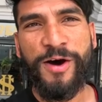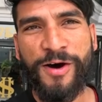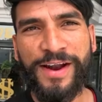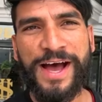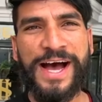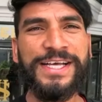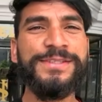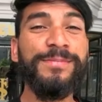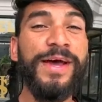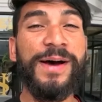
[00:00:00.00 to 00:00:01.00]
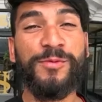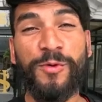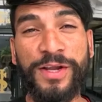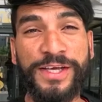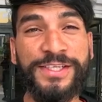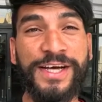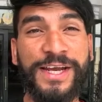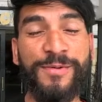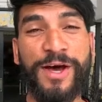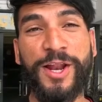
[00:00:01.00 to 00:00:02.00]
है और आज मैं आपको लेके
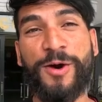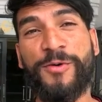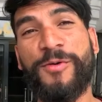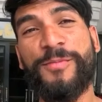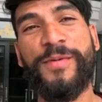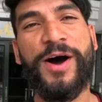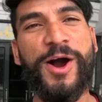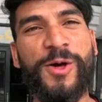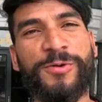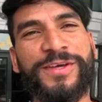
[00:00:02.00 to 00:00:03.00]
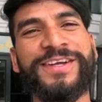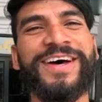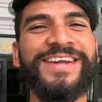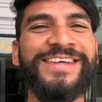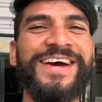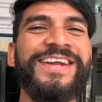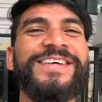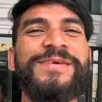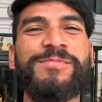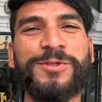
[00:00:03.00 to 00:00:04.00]
जाने वाला हूँ पहाड़ों की रानी
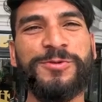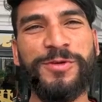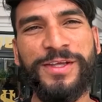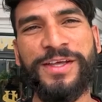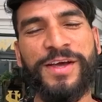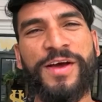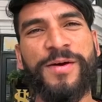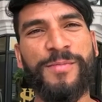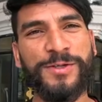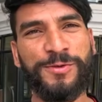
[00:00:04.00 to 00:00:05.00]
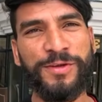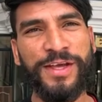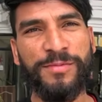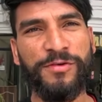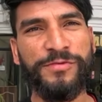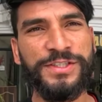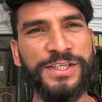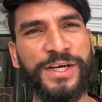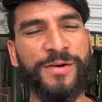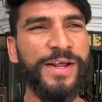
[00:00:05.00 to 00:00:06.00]
यानी कि मसूरी मसूरी आपको
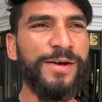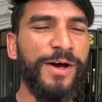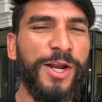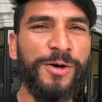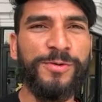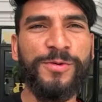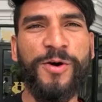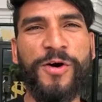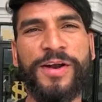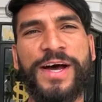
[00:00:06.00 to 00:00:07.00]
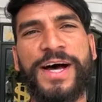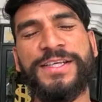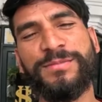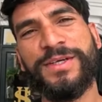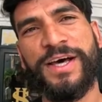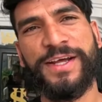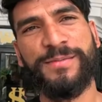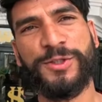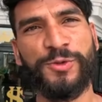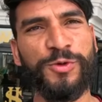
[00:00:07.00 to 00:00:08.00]
विजिट करवाने वाला हूँ और आज हम जा रहे
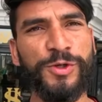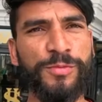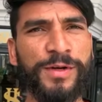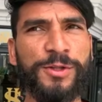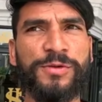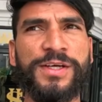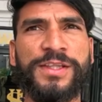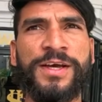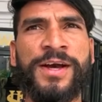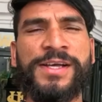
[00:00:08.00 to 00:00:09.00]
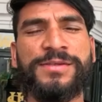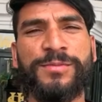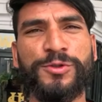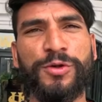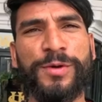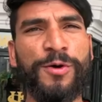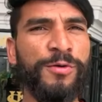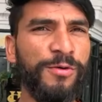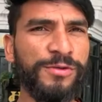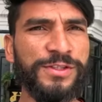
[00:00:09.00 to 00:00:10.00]
हैं मसूरी घूमने तो देखते हैं गाइज़ मसूरी में
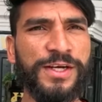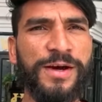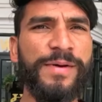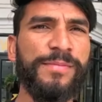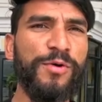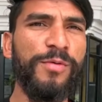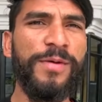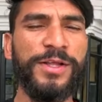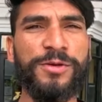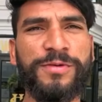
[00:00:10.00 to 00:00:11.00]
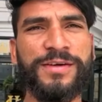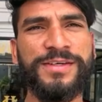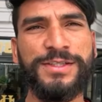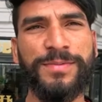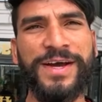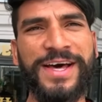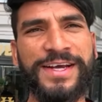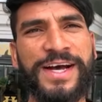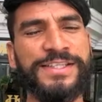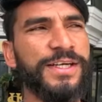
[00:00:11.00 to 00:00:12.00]
कौन कौन सी जगह मैं आपको घुमाता हूँ किस प्रकार
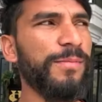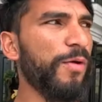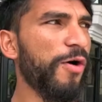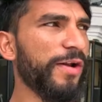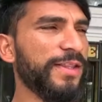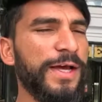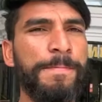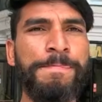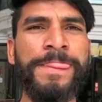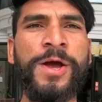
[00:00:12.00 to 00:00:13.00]
का आज का ब्लॉग रहता है